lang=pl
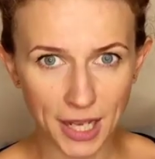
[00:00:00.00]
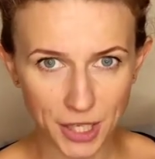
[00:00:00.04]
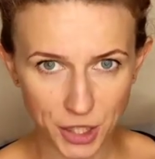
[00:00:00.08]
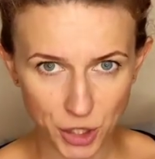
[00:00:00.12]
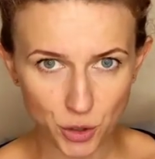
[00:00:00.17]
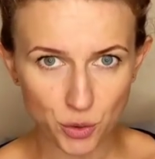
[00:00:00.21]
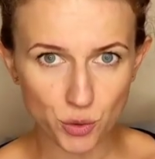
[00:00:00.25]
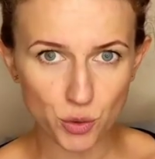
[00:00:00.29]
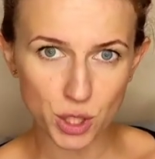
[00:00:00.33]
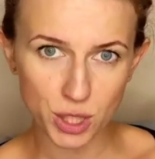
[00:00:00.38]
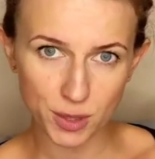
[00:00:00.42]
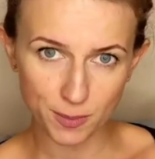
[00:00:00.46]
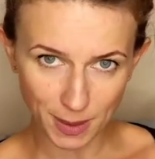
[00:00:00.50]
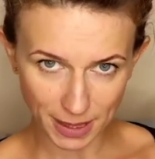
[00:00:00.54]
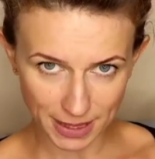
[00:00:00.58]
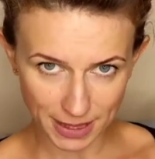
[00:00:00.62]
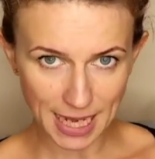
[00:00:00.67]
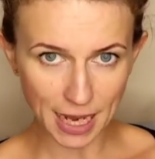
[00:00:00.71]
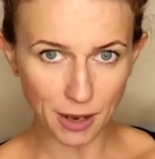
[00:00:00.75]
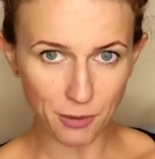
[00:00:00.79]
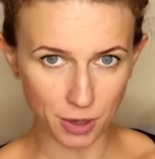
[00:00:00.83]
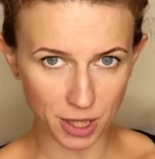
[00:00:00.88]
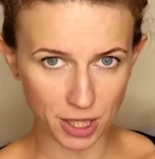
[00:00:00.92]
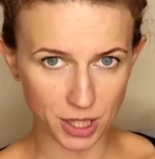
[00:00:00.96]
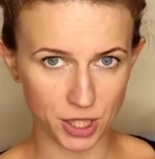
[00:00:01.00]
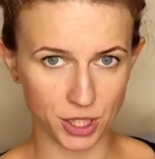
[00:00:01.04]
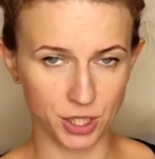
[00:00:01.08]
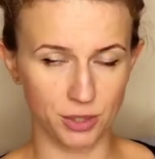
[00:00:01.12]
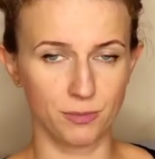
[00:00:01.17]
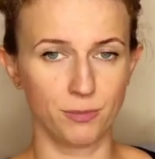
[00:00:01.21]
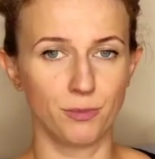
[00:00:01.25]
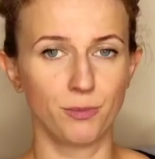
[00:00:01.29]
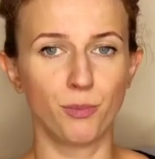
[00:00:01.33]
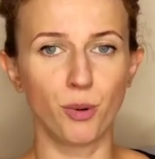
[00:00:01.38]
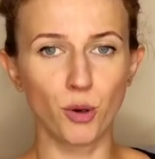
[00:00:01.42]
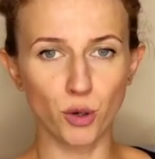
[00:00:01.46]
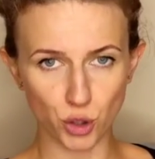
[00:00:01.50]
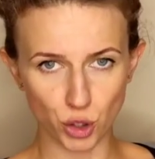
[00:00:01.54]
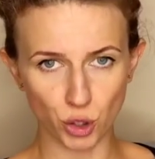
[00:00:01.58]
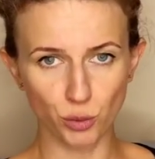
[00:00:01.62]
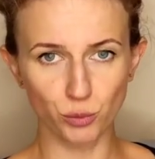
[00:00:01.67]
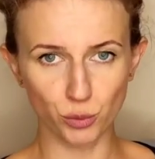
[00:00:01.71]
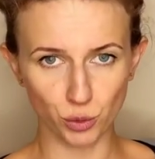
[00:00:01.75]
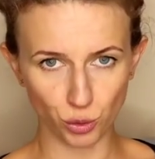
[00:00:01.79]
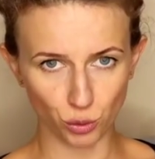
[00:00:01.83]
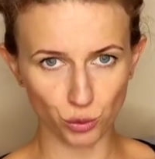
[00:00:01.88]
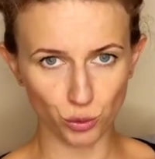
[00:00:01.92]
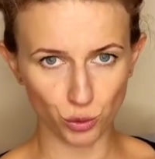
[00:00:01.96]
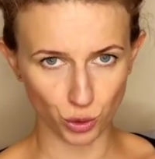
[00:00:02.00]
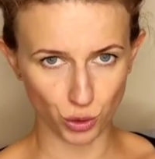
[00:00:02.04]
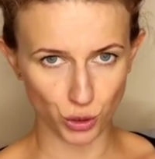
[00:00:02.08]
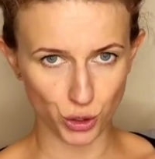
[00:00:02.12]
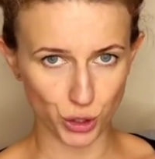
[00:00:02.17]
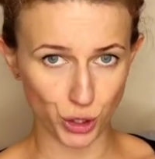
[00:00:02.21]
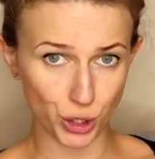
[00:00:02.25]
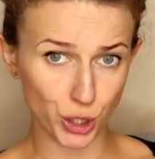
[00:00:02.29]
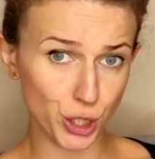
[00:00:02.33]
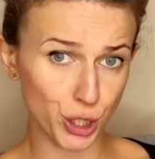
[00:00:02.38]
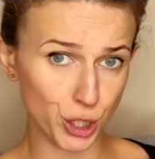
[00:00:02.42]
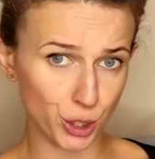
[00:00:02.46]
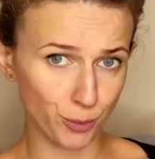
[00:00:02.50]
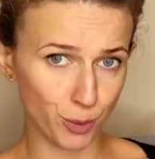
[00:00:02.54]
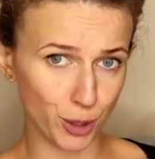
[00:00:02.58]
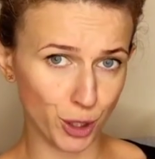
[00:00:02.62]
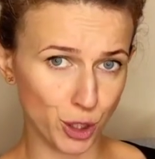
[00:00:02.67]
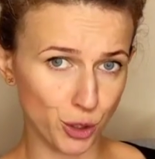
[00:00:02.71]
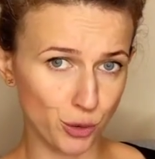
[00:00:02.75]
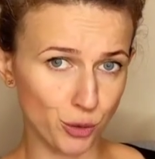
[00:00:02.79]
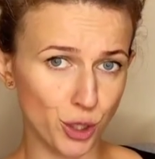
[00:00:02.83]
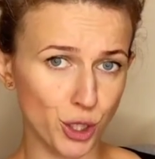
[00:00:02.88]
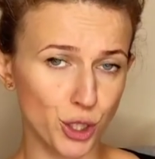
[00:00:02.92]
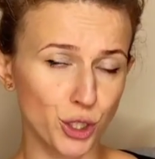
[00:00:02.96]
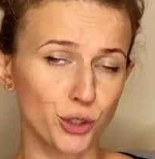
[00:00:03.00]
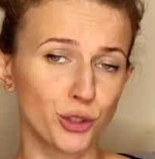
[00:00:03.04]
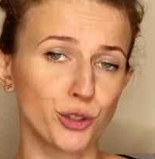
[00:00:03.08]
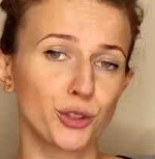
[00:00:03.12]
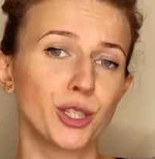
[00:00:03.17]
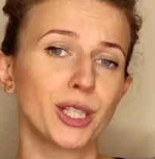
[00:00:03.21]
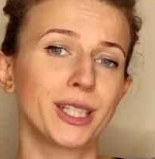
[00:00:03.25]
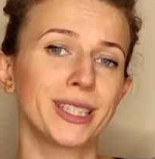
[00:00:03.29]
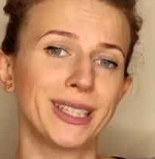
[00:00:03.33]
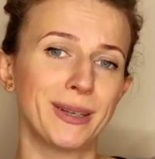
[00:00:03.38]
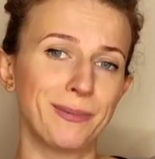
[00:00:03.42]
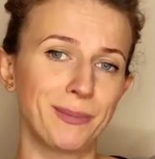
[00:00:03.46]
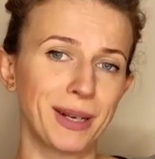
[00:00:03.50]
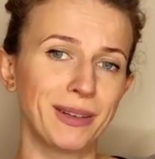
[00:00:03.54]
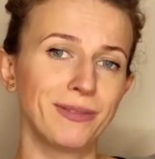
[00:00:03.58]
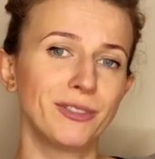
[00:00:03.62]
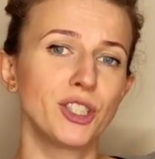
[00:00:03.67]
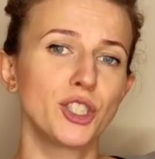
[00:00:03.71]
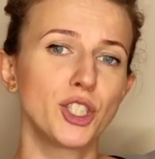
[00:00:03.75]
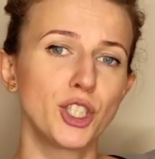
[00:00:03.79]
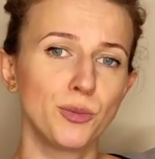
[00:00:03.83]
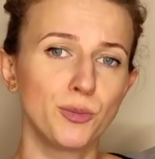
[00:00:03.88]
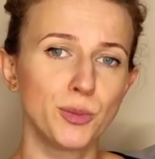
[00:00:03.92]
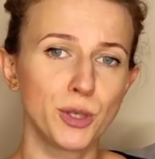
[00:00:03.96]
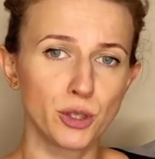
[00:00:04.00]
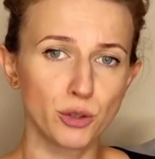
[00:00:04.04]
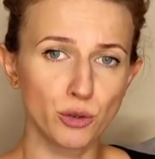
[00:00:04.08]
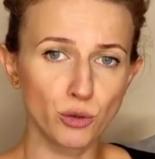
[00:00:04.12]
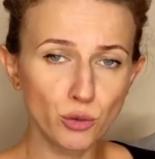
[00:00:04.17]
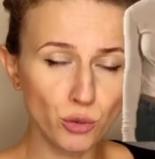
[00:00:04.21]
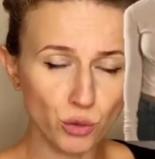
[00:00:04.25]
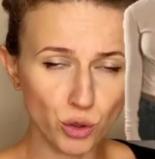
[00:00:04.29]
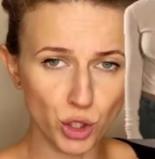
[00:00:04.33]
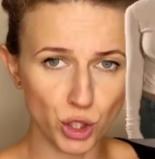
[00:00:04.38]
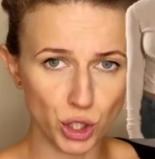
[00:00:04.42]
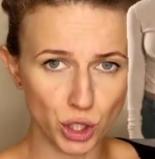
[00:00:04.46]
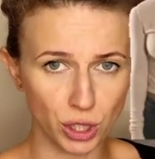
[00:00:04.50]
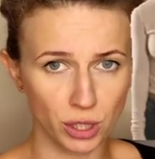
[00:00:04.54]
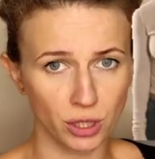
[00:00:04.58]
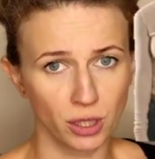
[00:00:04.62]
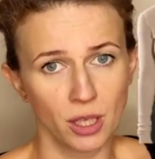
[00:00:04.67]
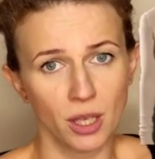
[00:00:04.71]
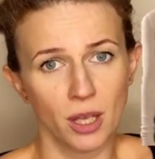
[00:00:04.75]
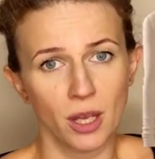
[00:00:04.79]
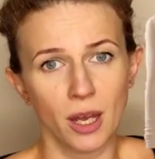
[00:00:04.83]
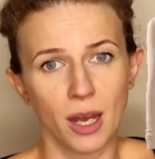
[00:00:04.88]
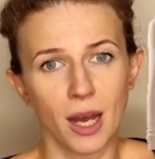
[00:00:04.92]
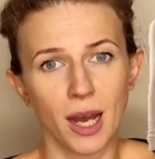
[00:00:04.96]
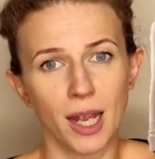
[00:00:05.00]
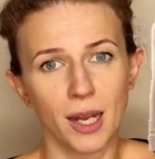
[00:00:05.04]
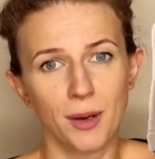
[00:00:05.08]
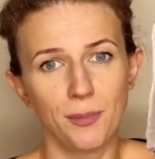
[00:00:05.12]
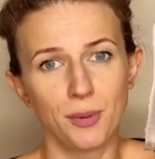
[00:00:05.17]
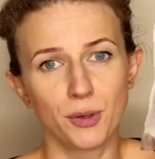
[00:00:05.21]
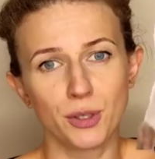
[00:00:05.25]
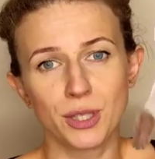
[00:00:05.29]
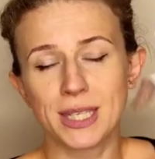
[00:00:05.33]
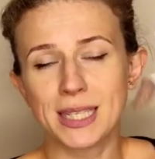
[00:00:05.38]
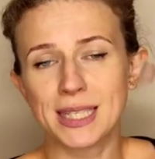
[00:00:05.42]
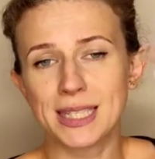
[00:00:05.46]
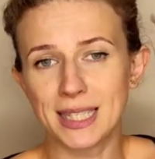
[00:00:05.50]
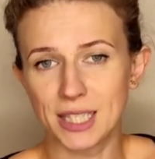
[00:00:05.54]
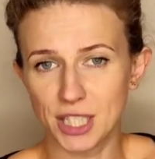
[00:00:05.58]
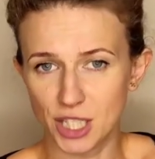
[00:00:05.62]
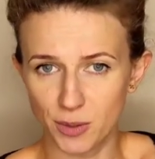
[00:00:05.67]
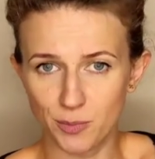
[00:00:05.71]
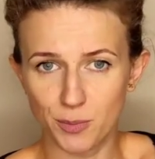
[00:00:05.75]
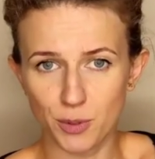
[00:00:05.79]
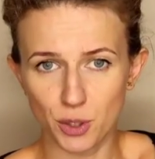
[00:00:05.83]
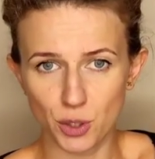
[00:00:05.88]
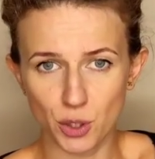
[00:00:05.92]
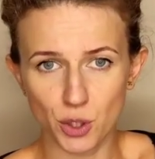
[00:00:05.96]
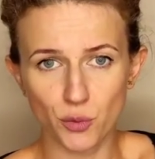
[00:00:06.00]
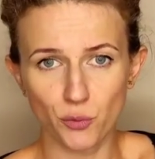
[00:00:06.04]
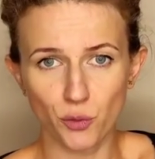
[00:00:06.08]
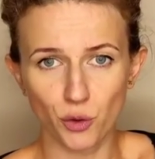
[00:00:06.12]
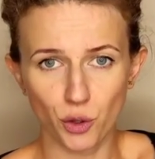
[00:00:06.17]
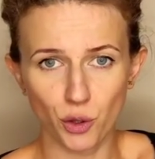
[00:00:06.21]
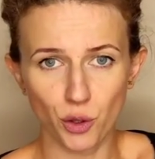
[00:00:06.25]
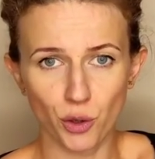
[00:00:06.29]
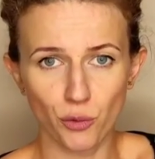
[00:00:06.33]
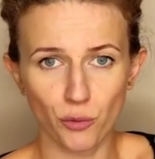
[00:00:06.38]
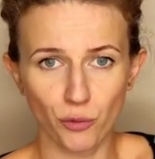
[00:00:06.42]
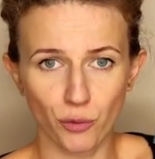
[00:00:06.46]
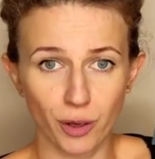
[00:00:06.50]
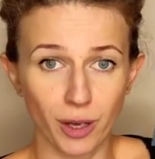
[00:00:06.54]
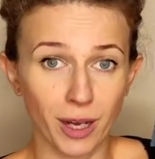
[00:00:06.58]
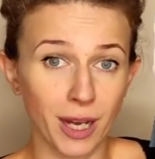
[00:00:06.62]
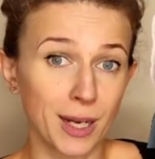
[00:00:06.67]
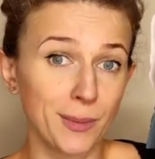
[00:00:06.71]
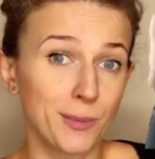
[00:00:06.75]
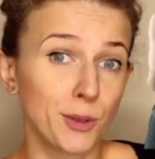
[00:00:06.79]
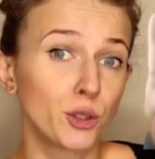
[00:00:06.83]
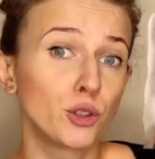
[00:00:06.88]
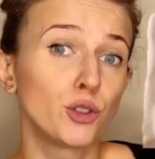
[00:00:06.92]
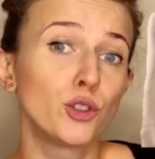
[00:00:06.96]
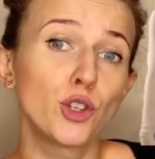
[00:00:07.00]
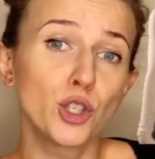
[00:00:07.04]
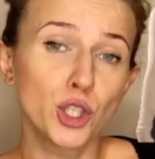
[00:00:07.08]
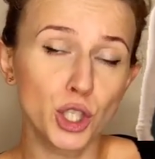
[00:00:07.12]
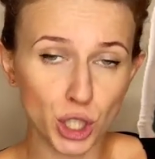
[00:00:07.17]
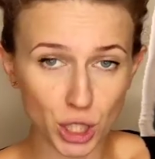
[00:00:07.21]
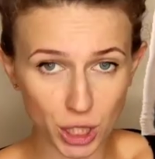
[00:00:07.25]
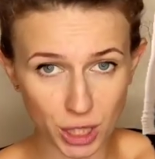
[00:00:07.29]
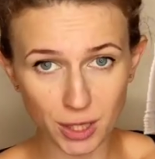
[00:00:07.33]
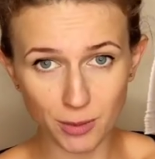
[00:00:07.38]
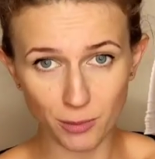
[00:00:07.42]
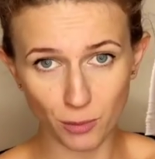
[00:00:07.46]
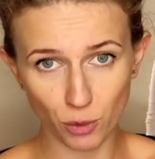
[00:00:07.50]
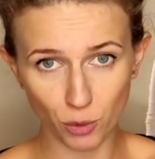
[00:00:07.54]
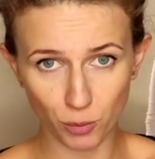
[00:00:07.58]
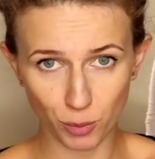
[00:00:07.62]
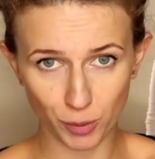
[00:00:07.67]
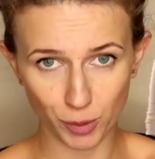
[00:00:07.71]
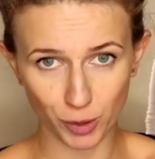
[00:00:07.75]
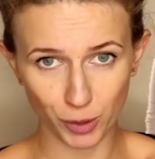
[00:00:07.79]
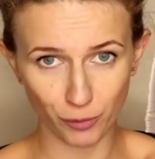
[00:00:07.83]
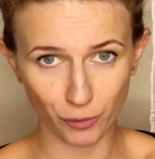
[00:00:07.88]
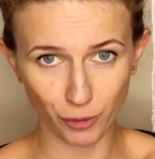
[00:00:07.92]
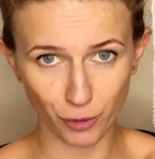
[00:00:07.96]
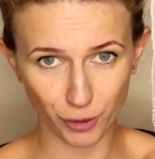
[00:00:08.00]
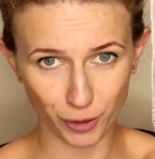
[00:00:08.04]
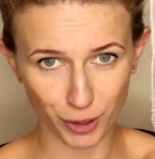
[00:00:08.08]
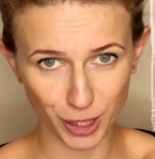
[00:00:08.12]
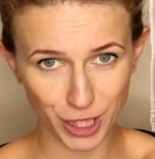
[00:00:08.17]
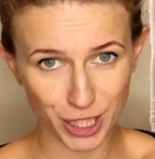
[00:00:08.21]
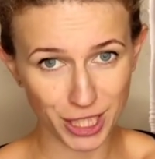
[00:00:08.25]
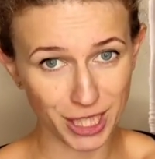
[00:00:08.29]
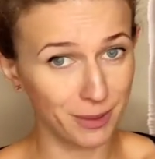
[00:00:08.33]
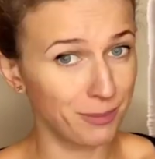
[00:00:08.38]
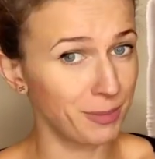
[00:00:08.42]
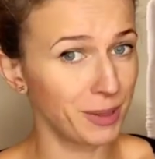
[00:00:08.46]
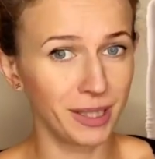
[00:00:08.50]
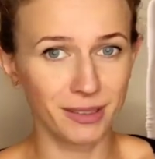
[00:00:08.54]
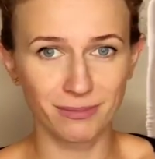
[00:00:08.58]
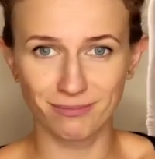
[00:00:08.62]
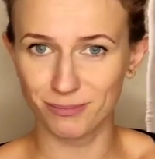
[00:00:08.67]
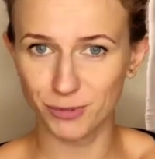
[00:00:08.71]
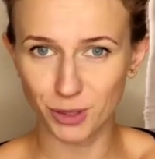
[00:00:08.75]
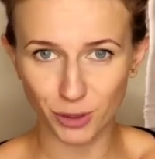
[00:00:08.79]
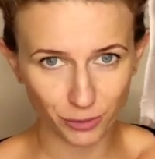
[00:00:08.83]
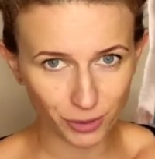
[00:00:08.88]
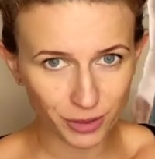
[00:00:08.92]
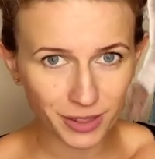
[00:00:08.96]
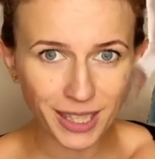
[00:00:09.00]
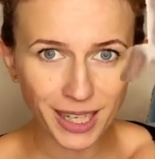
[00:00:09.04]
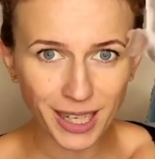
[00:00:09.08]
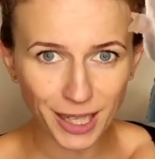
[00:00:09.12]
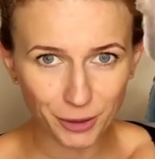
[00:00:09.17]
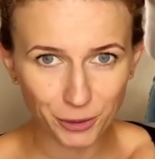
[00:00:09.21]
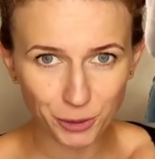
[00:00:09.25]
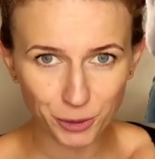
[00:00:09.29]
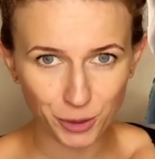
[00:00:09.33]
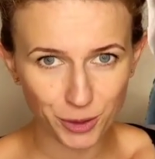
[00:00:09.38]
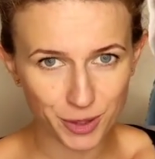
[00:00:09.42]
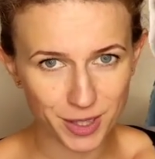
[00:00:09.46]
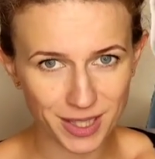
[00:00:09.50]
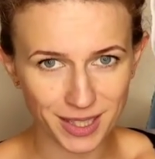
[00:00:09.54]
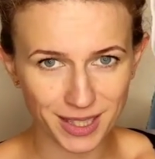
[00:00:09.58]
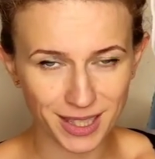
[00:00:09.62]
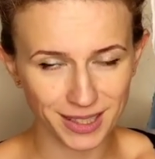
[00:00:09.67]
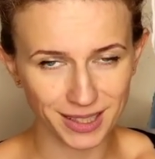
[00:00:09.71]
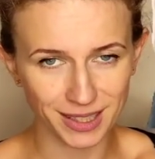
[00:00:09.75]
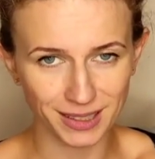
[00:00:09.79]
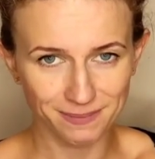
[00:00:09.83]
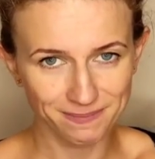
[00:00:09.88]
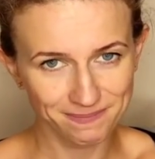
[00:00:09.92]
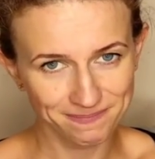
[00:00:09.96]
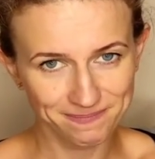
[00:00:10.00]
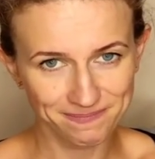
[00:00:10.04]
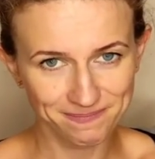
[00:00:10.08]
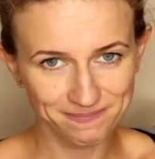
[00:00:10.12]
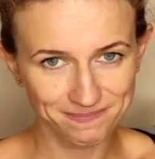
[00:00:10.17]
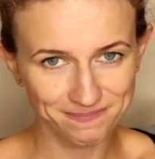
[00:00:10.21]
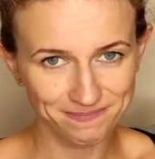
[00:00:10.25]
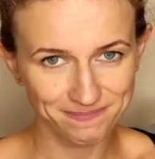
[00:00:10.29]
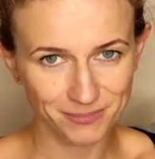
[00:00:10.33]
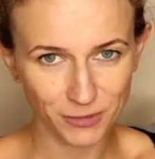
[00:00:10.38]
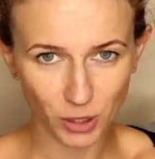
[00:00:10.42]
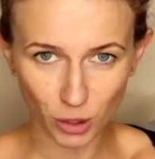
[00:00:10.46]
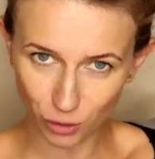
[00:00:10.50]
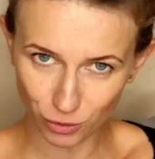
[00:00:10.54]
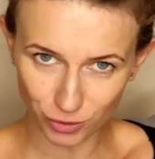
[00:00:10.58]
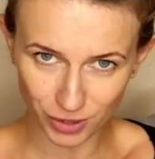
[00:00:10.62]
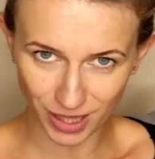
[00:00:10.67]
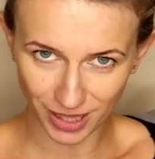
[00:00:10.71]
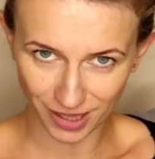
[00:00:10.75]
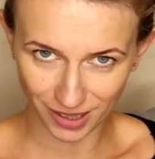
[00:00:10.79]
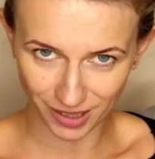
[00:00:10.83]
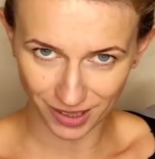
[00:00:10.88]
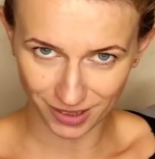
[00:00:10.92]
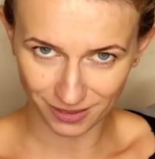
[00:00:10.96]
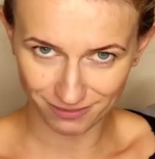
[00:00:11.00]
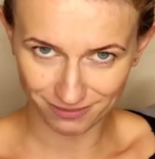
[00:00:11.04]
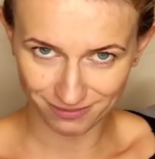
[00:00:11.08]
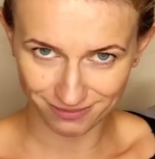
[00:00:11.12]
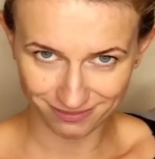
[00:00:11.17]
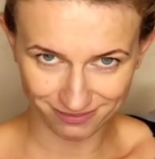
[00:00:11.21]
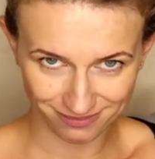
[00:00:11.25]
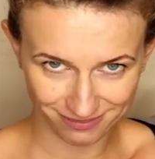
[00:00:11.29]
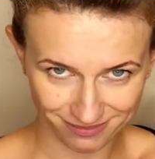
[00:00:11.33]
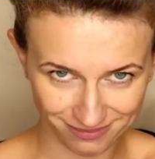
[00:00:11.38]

A jeśli już zbadałeś poziom trudności i zobaczyłeś, że to tak naprawdę Ciebie nudzi, albo nie jest dla Ciebie rozwojowe, albo ktoś inny mógłby to wykonać lepiej, to wydeleguj to zadanie. Oddaj je.